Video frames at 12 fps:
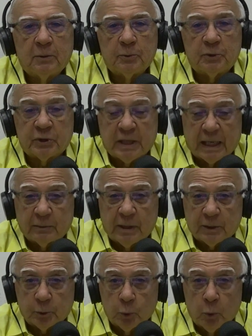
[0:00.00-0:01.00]
O estado
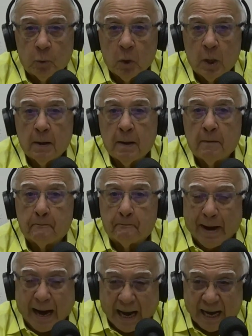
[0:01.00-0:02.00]
gastou
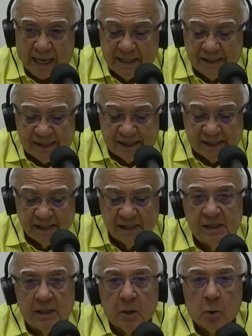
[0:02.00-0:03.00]
mais
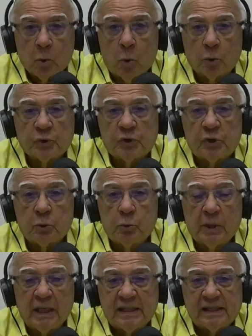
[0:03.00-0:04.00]
com
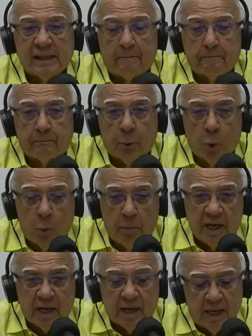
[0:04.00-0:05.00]
segurança
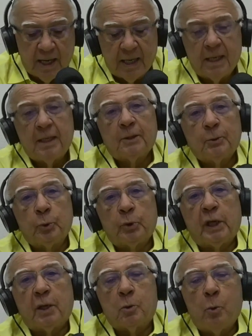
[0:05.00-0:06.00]
pública do
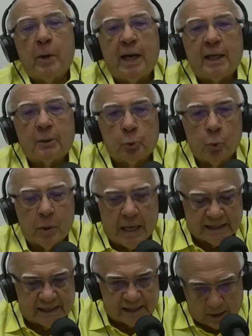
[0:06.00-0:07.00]
que com
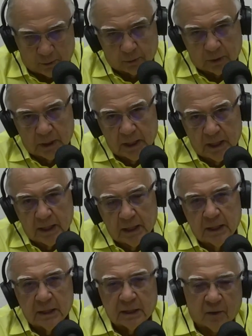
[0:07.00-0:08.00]
educação
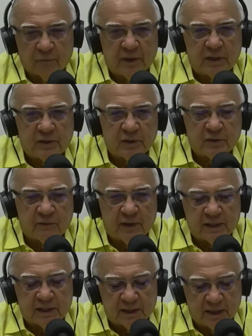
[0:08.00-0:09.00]
Talvez se
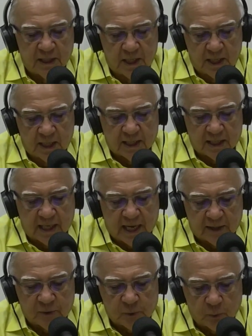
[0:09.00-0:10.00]
tivesse
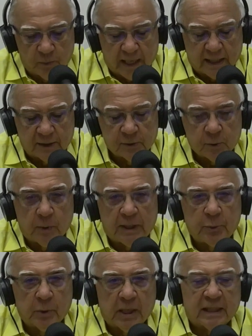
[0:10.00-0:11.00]
gasto mais com
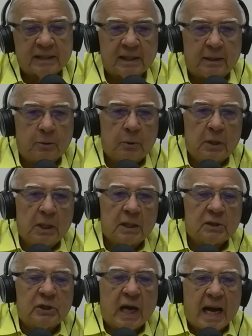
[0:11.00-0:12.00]
educação
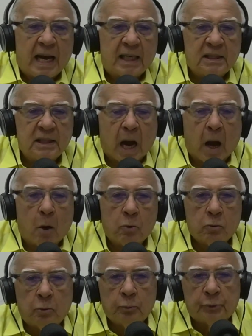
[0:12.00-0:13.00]
já de há
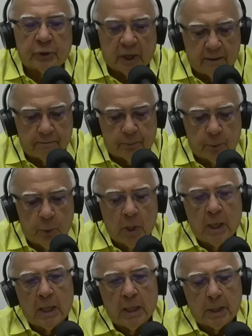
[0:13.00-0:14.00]
algum tempo,
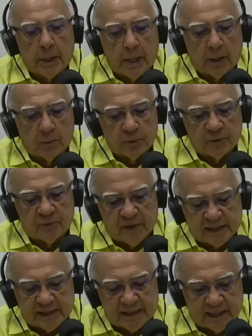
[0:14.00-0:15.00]
não
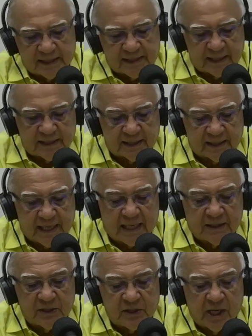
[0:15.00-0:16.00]
tivesse
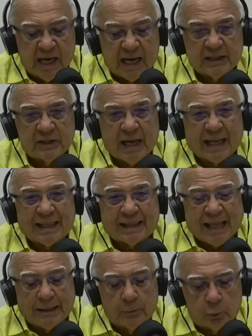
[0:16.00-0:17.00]
necessidade de gastar
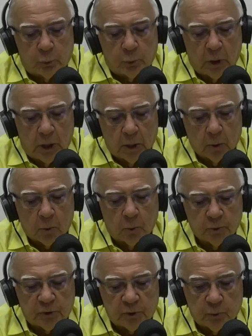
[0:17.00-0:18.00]
tanto com
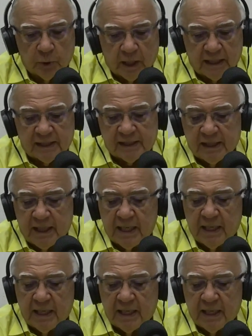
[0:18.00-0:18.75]
segurança